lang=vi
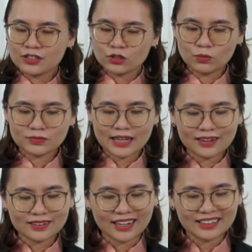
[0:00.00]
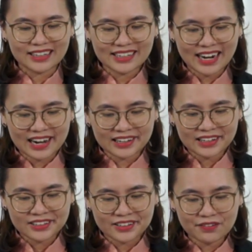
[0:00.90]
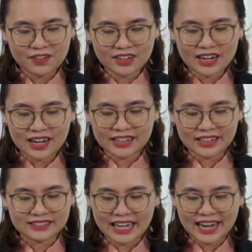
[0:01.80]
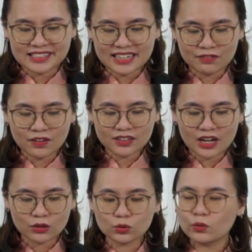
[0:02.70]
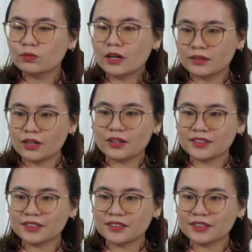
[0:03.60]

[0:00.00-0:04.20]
chúng ta có thể nghĩ rằng những cái vấn đề hiện tại chỉ là vấn đề của phụ nữ thôi